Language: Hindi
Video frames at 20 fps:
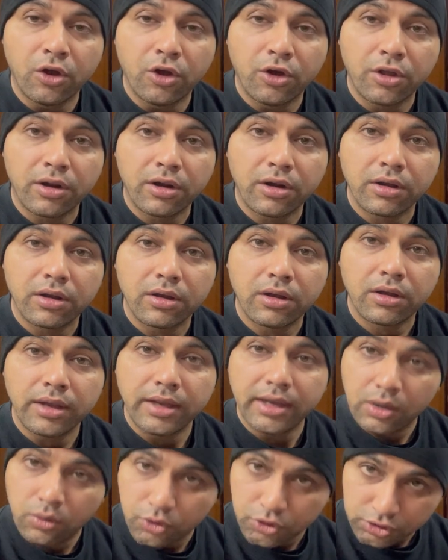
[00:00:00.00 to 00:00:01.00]
और
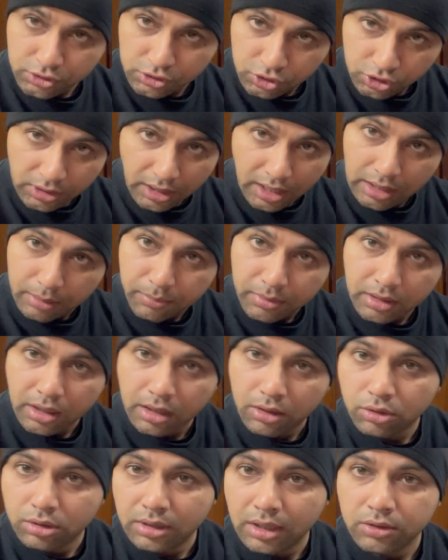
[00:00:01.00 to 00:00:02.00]
एक क्वेश्चन चार नंबर
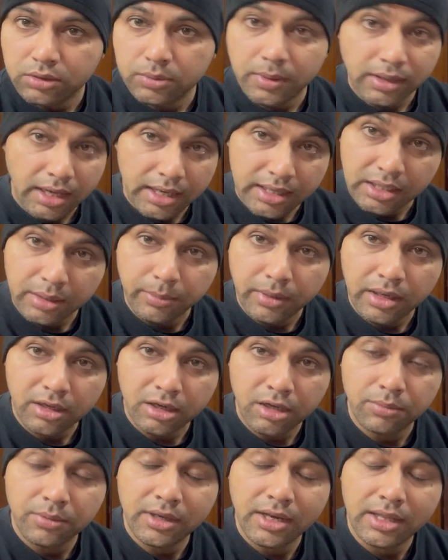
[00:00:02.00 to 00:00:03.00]
का होता है उसमें नेगेटिव
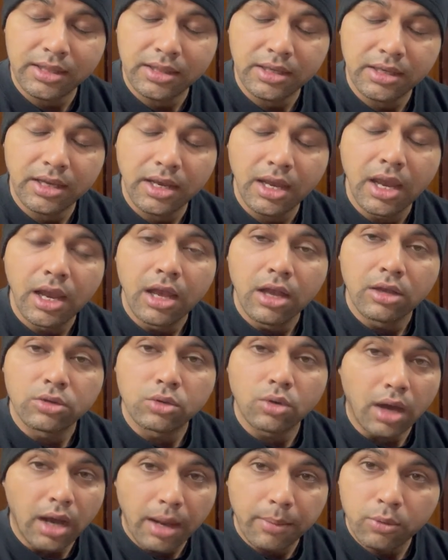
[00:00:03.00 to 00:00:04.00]
मार्किंग भी रहती है
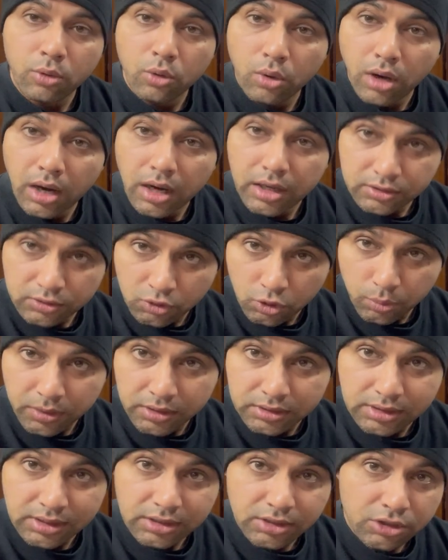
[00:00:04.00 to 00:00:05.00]
तो आपको 800
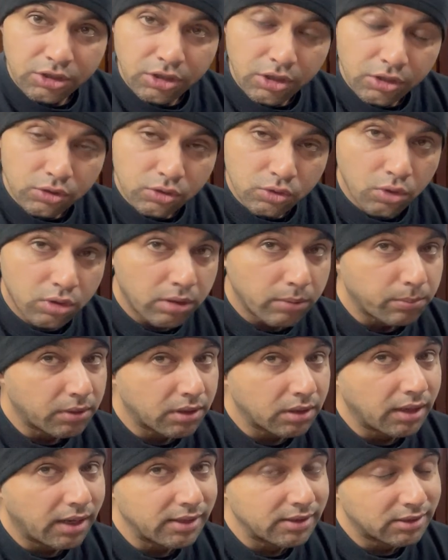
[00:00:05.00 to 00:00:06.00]
में से 600
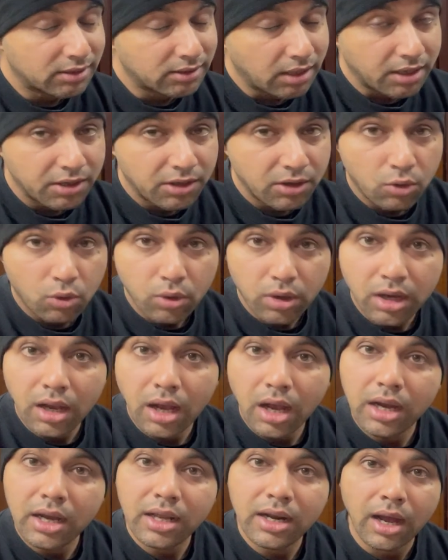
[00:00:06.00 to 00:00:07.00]
नंबर गाइज चाहिए होंगे
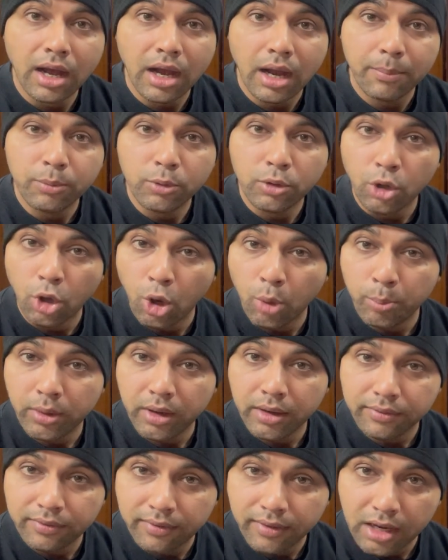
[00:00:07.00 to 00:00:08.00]
अगर आप टॉप
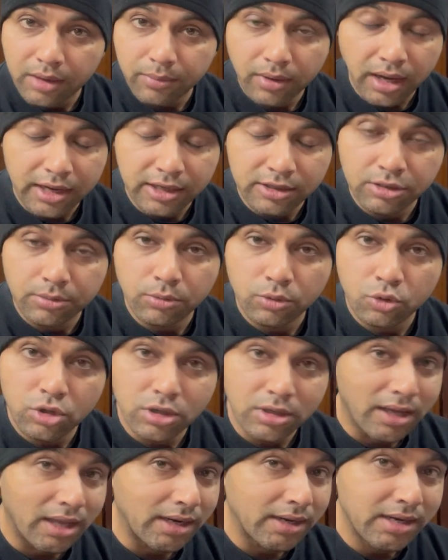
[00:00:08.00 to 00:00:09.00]
के फाइव आईएचएम को
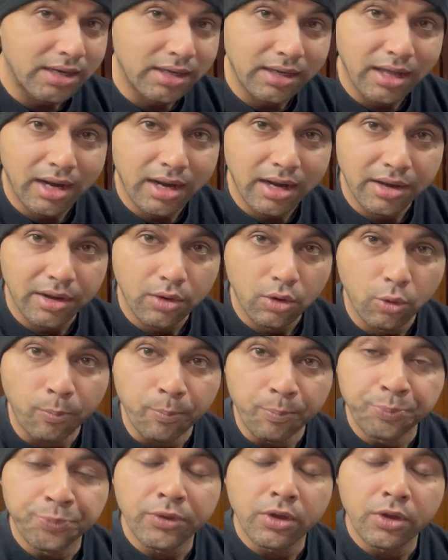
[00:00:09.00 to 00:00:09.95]
टारगेट कर रहे हो